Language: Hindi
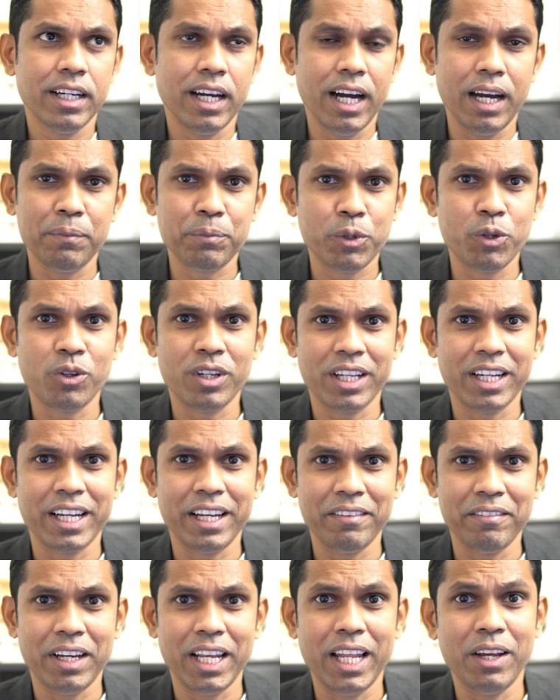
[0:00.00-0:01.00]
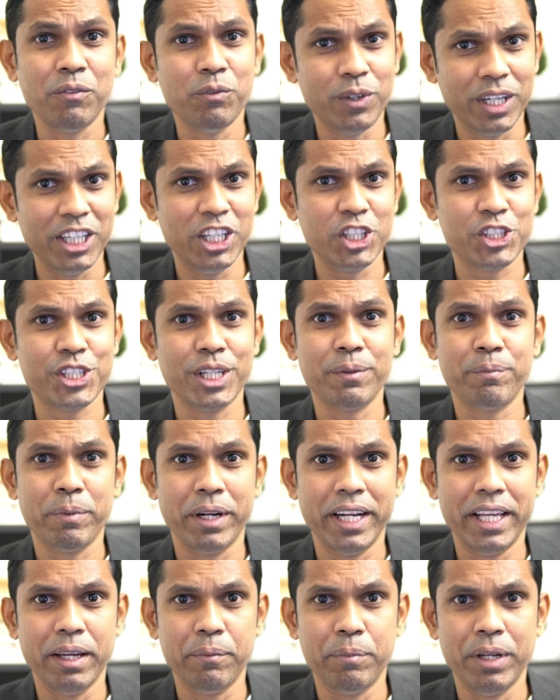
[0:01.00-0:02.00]
आपको करने वाला है वंडर शेयर
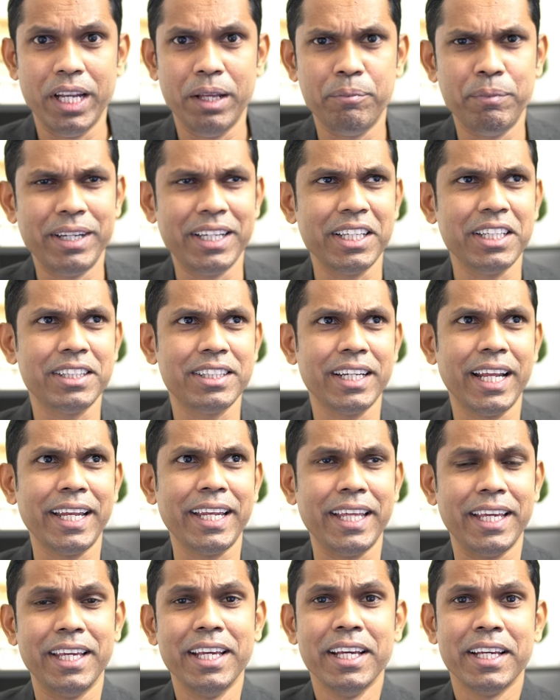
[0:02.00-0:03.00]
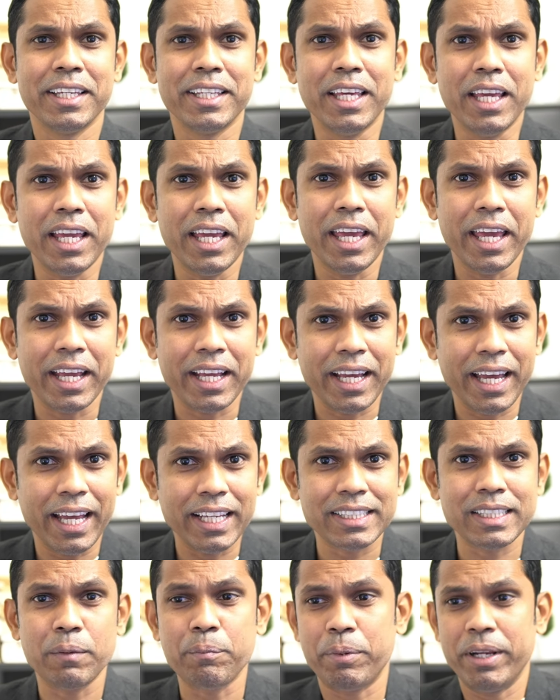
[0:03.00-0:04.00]
पी डी एलिमेंट इतना ही नहीं ये एक
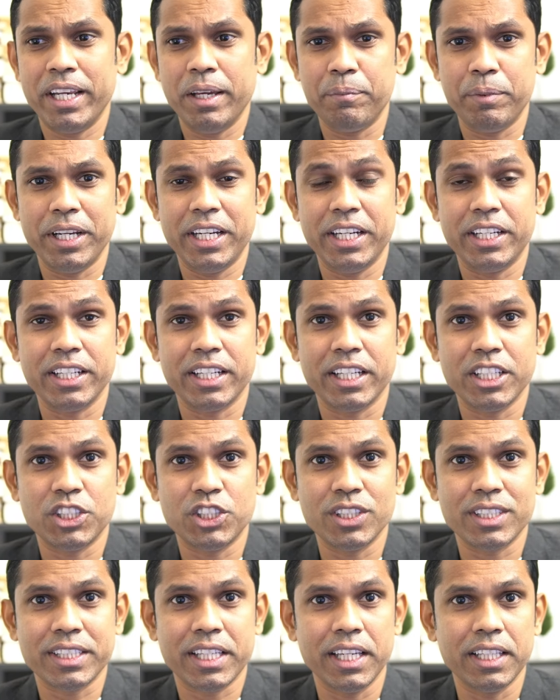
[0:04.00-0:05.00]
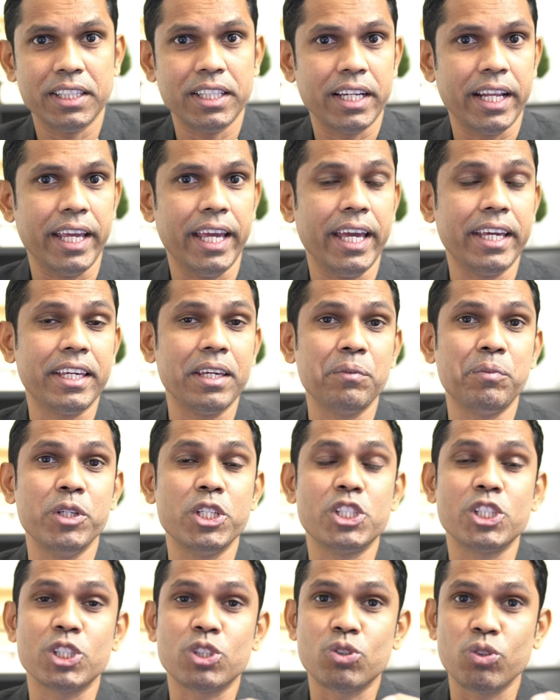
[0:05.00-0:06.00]
ऐसा पी एडिटर है जिसके अंदर ए के
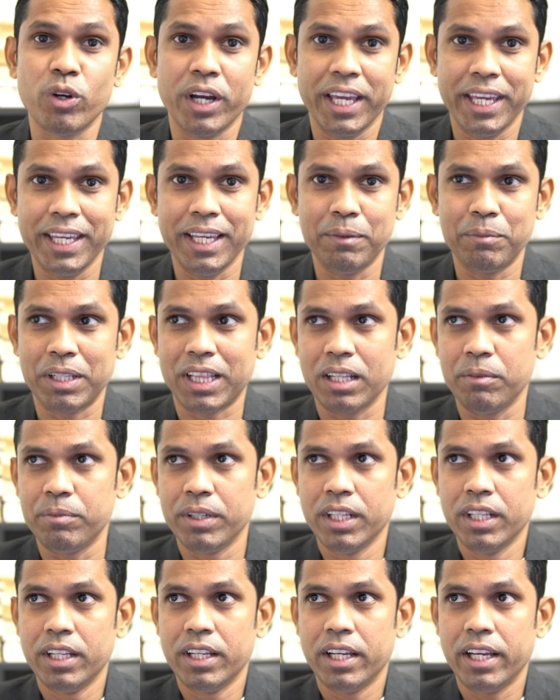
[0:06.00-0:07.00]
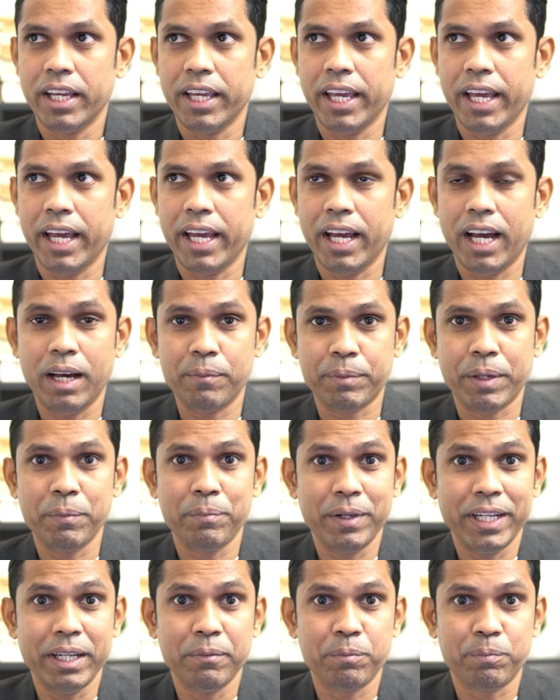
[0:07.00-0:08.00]
फीचर्स तो है ही है मतलब ए आपकी
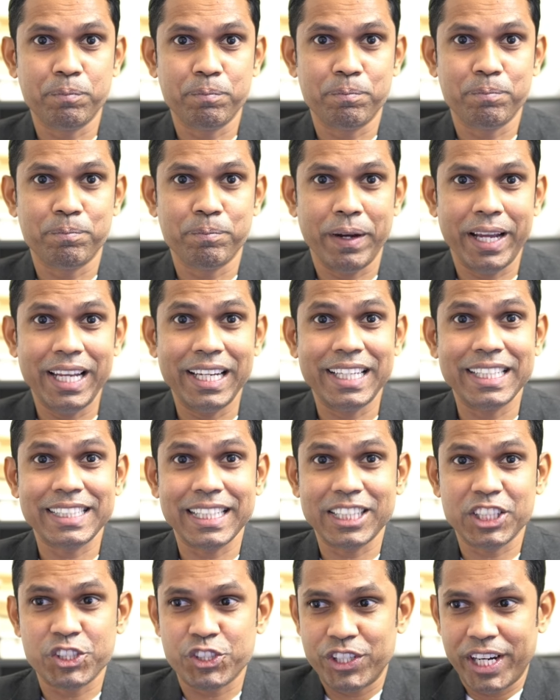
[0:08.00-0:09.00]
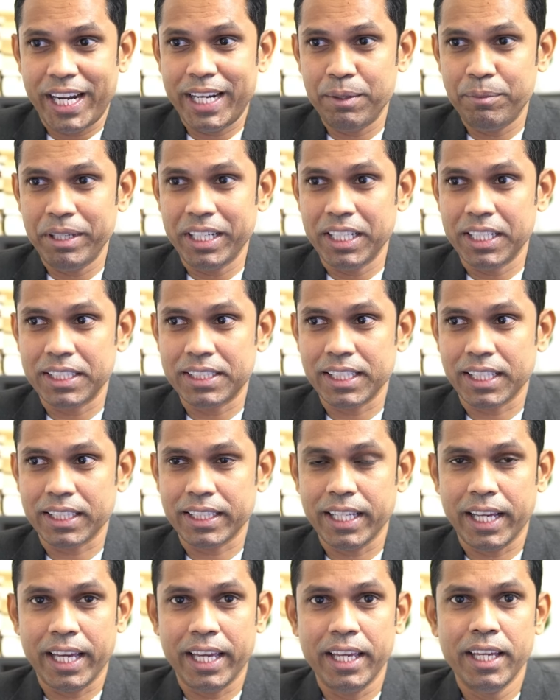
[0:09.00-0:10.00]
पी फाइल के साथ चैट भी कर
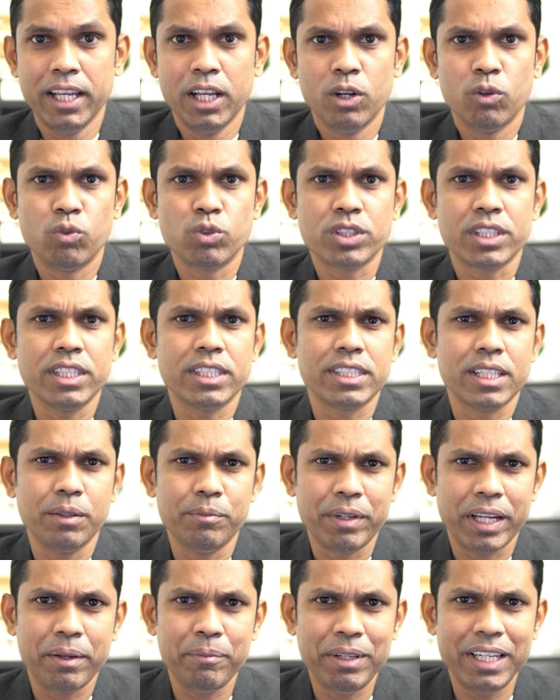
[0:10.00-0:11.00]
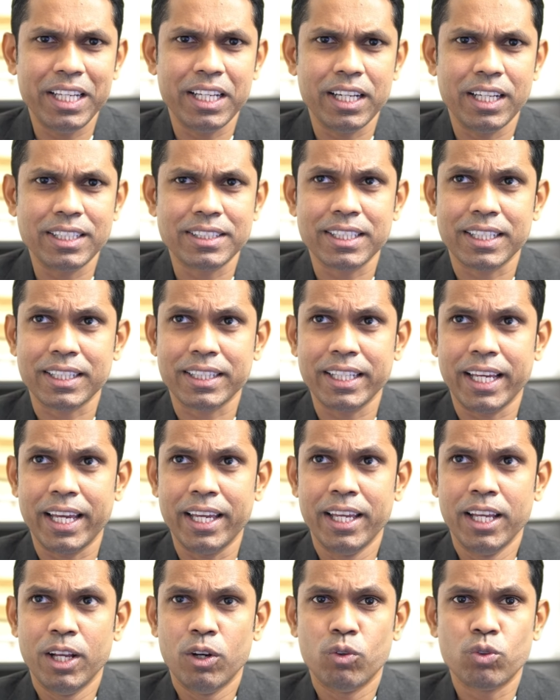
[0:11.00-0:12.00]
सकता है उसकी समरी भी निकाल सकता है
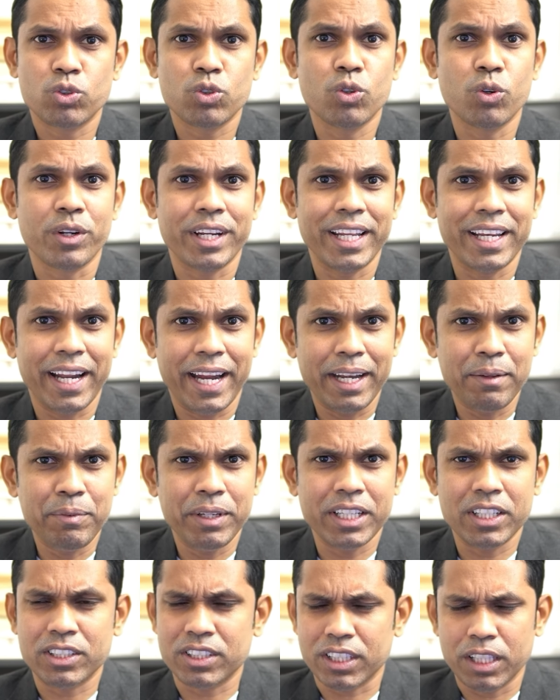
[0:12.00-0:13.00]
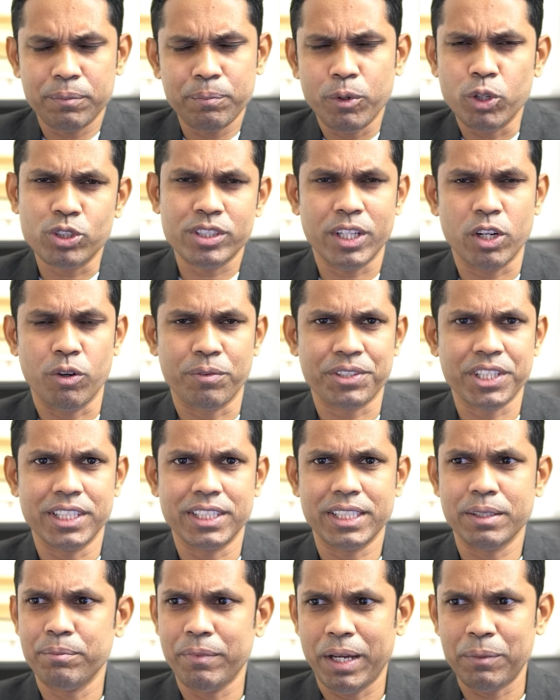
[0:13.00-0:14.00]
उसको रीराइट भी कर सकता है बहुत सारे ऑप्शन
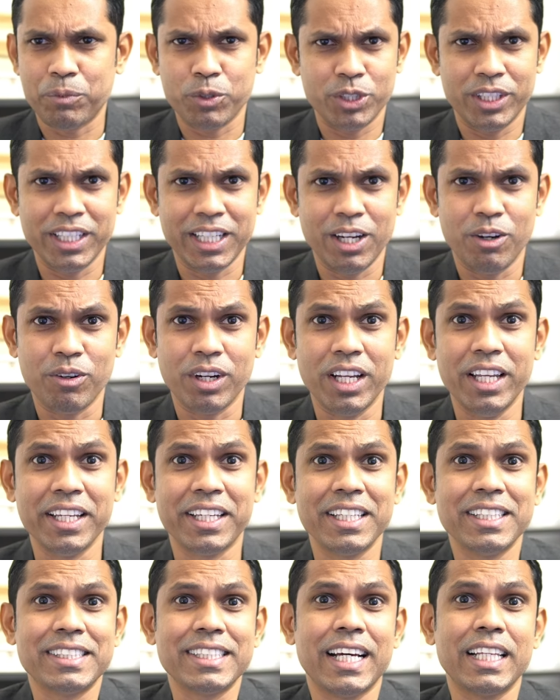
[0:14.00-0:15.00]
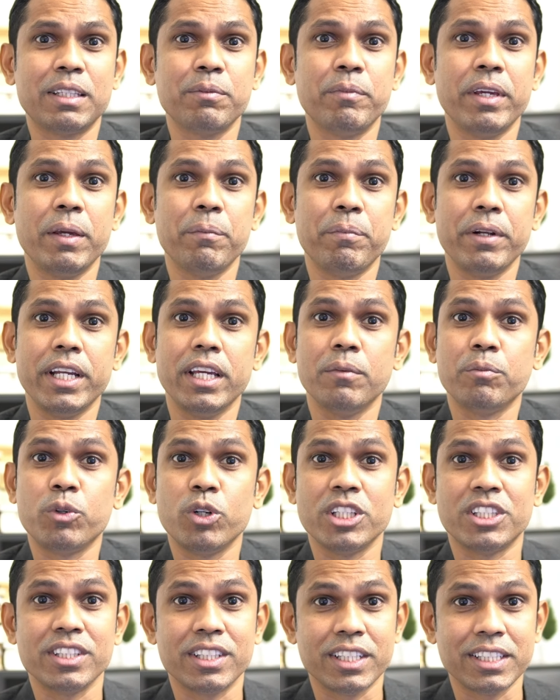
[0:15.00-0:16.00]
है मैं आपको दिखाऊंगा लेकिन साथ में ये पी को
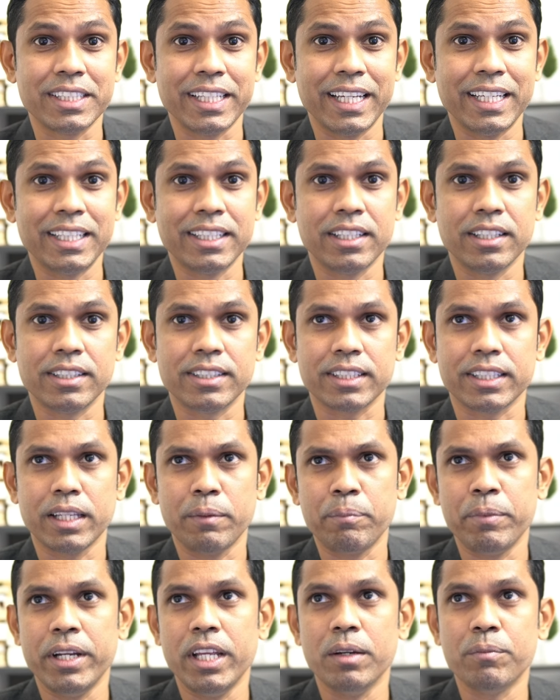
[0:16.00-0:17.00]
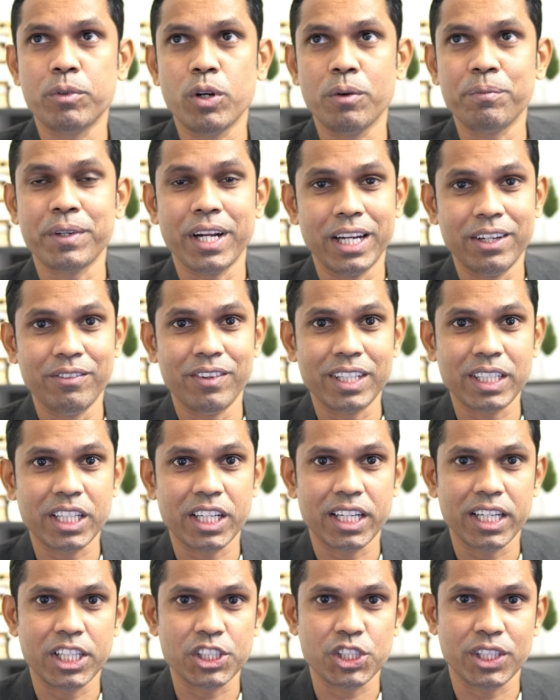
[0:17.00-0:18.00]
अच्छी तरह से एडिट कर सकता है पी को आप कन्वर्ट
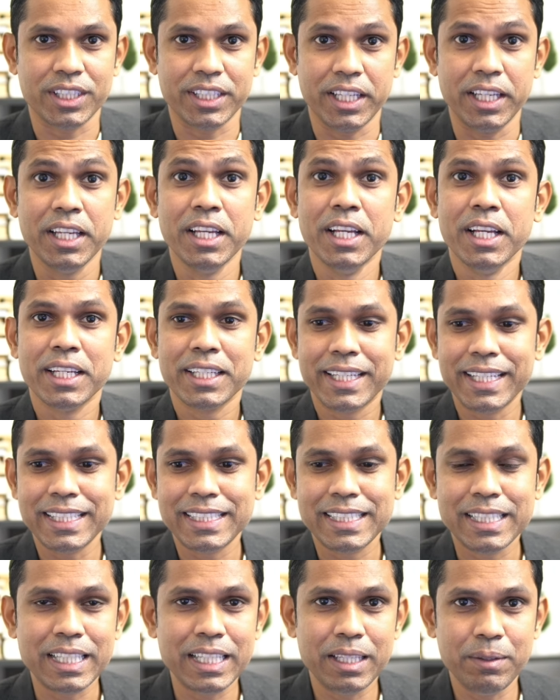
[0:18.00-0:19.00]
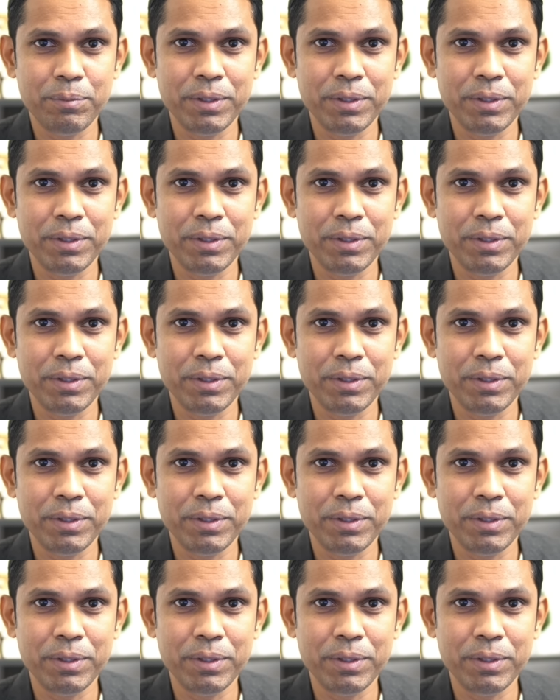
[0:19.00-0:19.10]
करना चाहते किसी